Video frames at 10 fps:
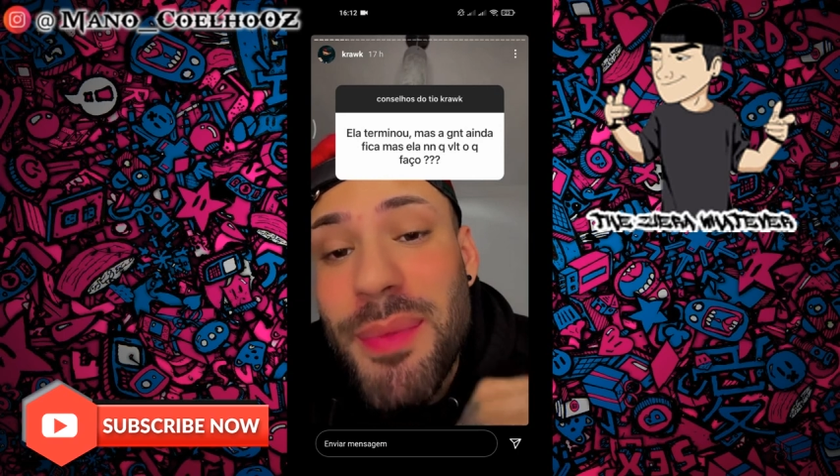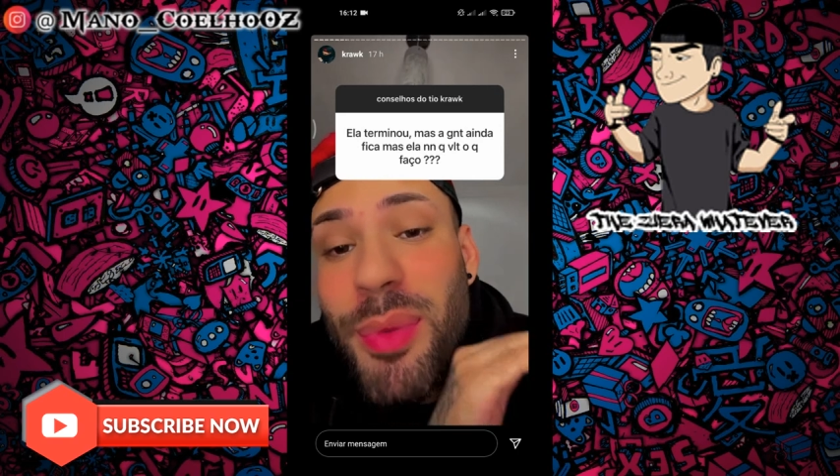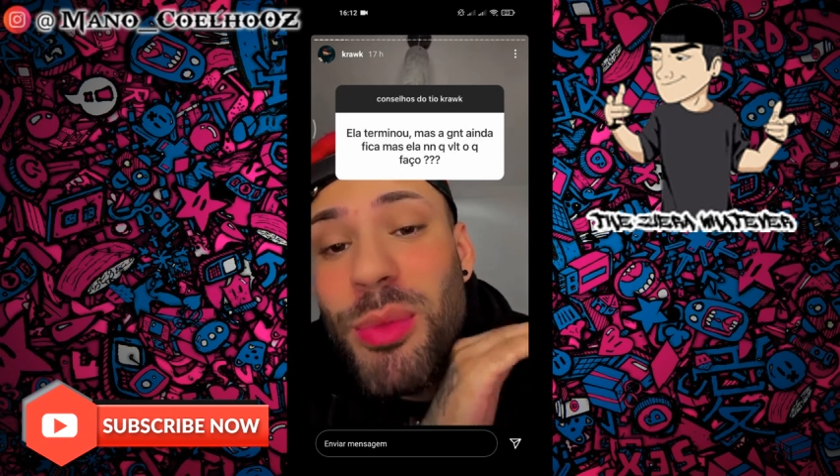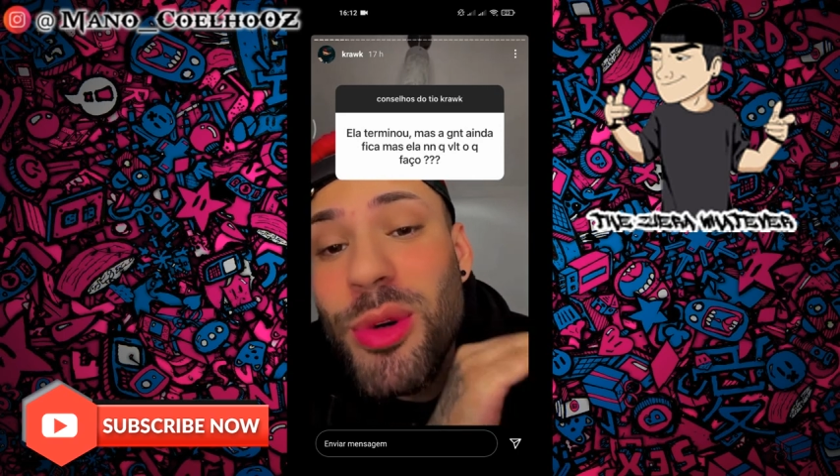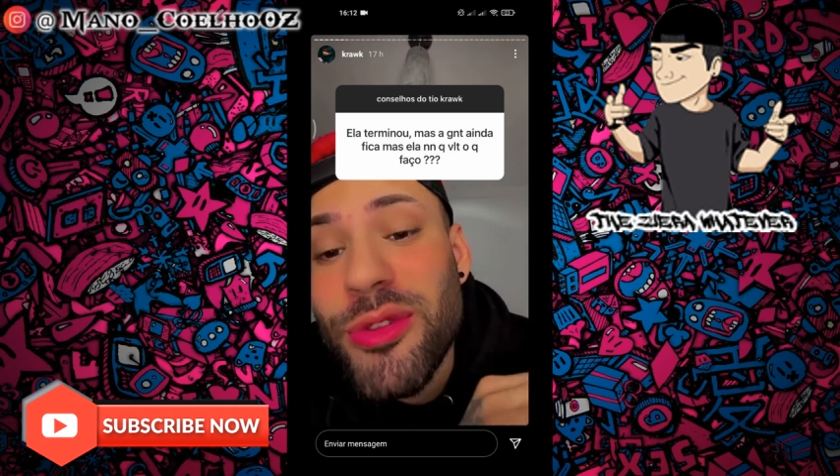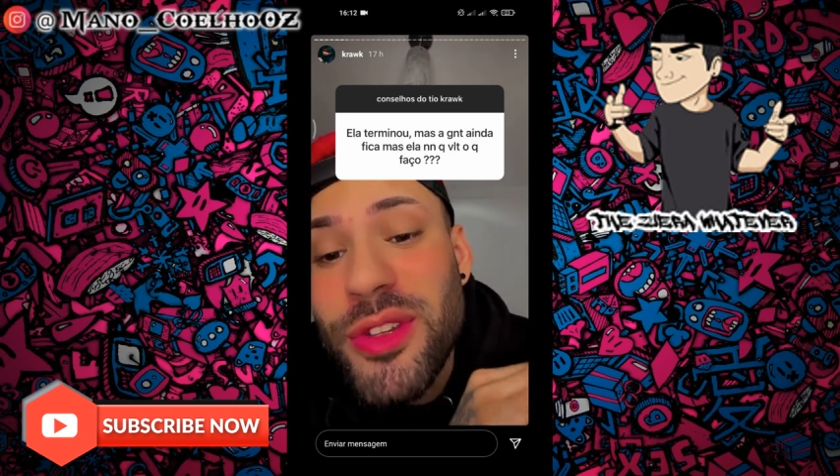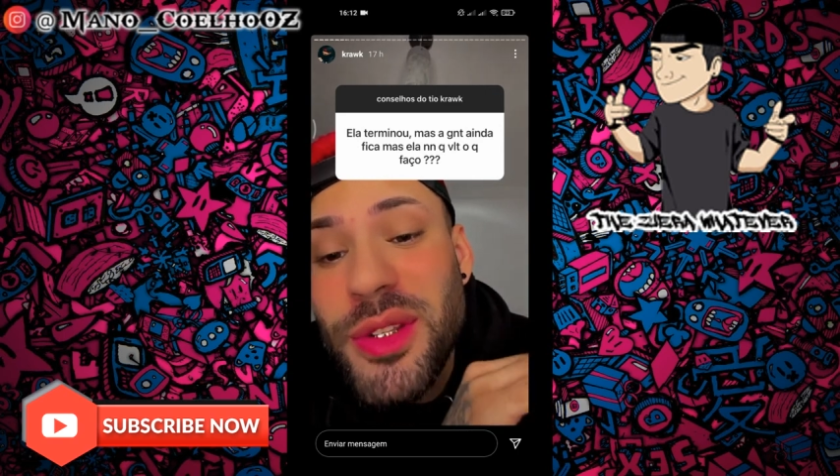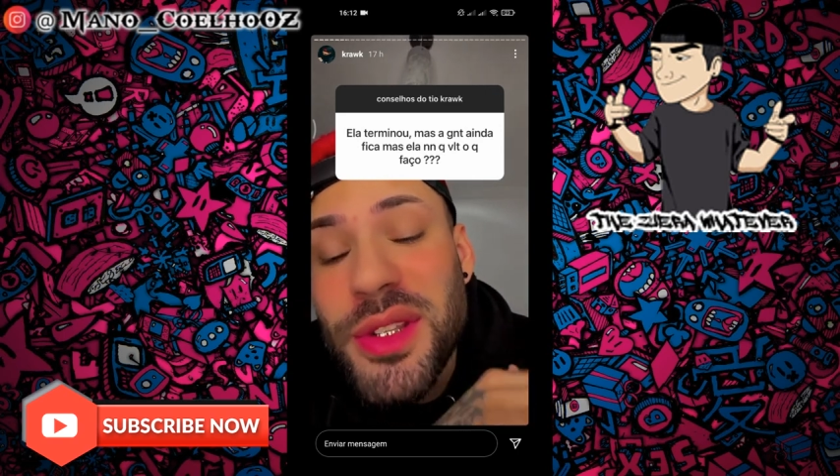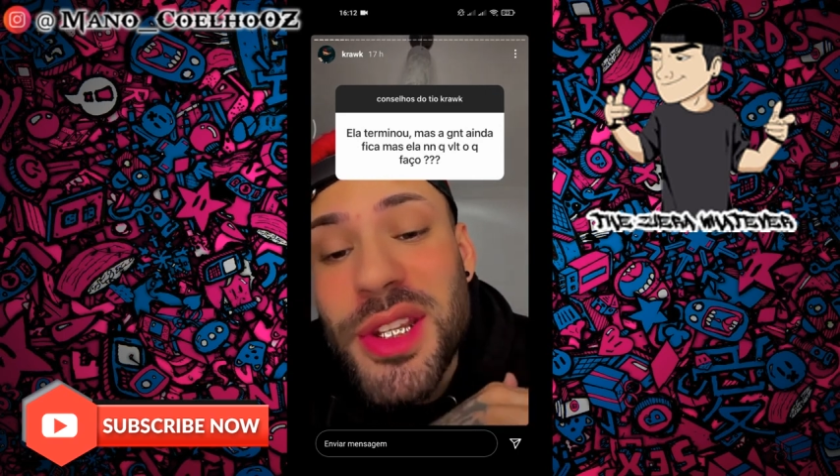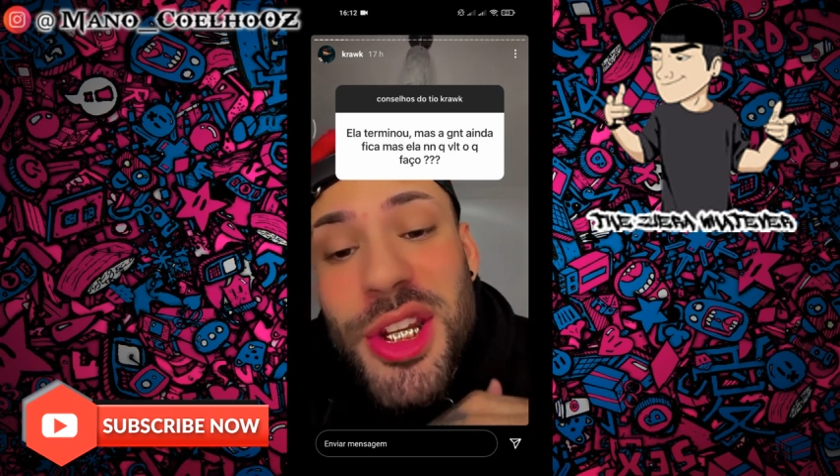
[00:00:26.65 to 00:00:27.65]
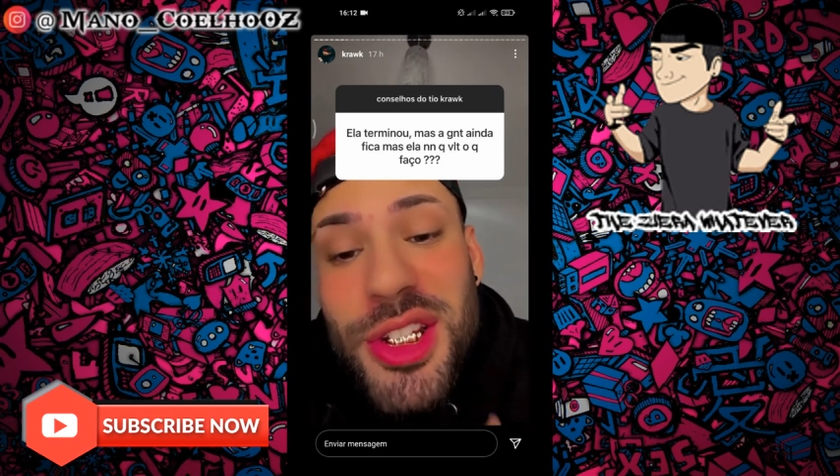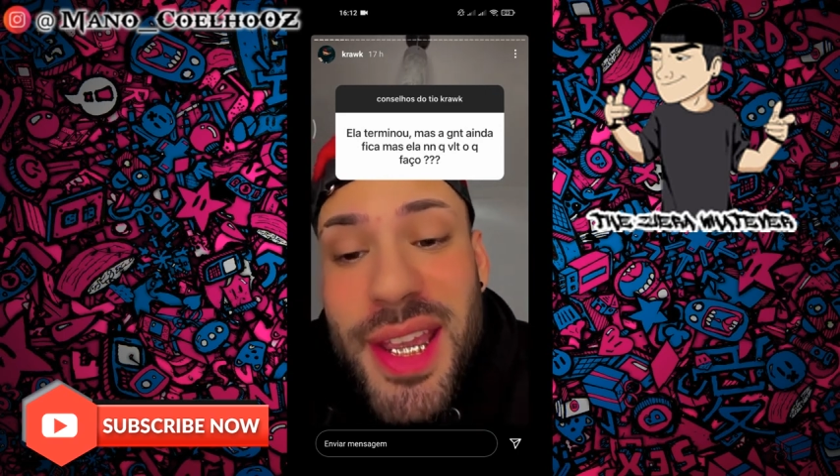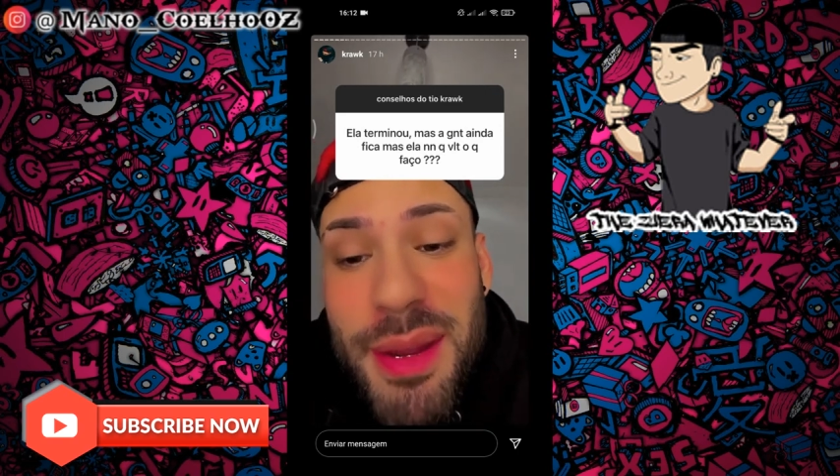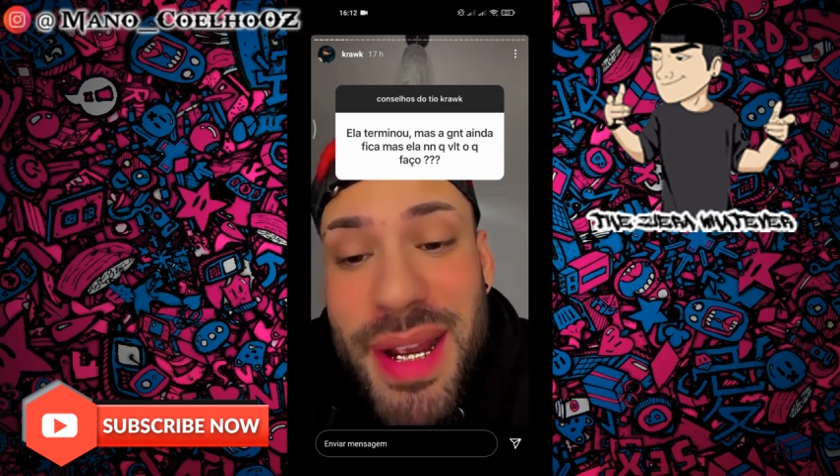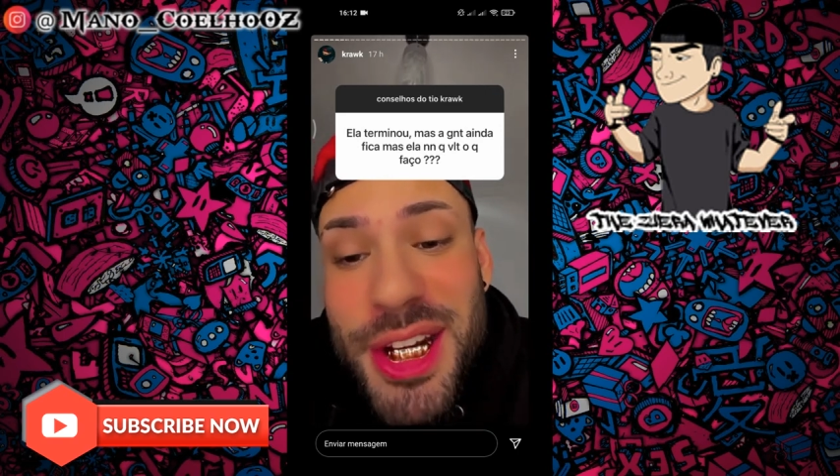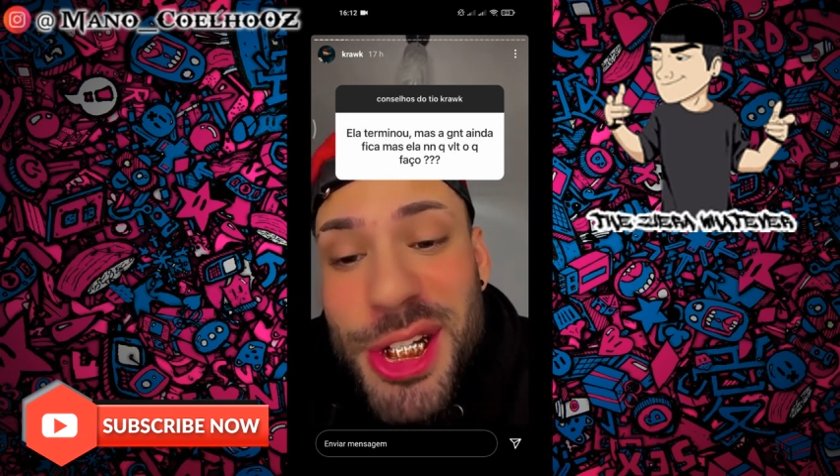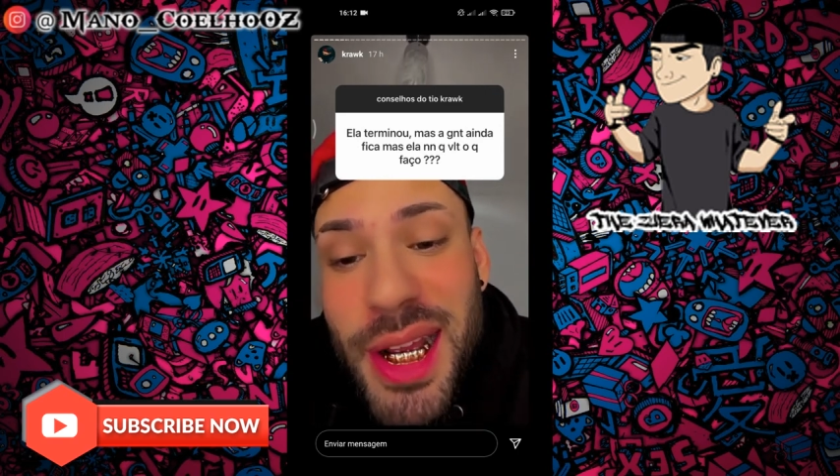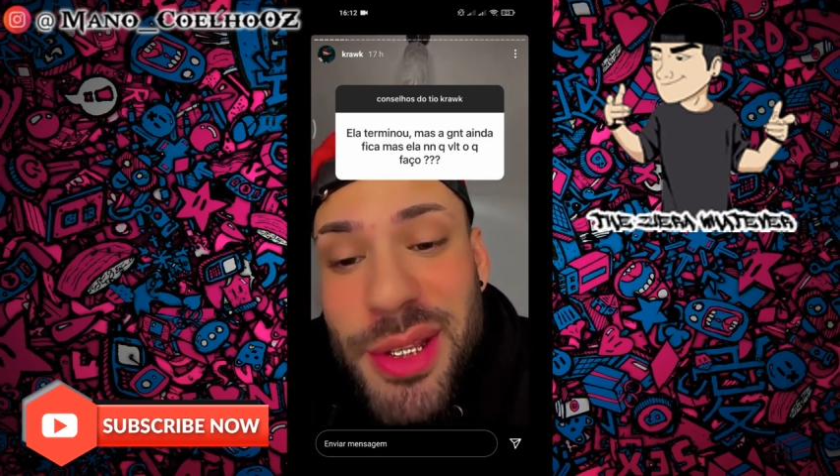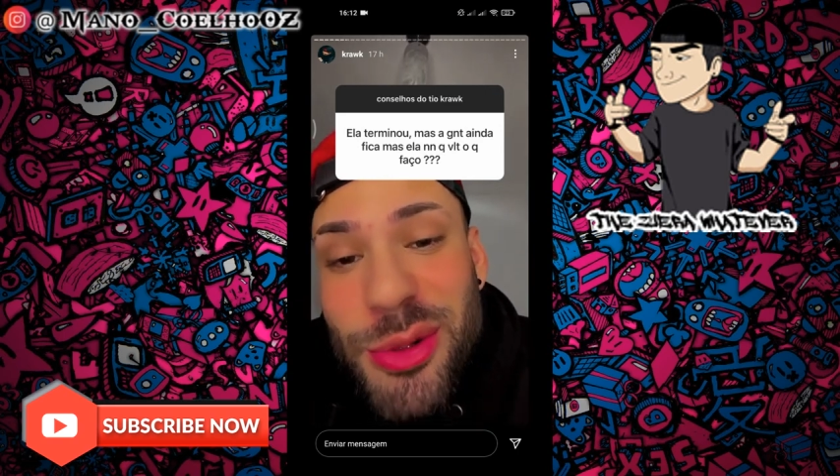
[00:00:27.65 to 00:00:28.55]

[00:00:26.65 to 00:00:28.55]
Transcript: promovido e tem gente que é rebaixado.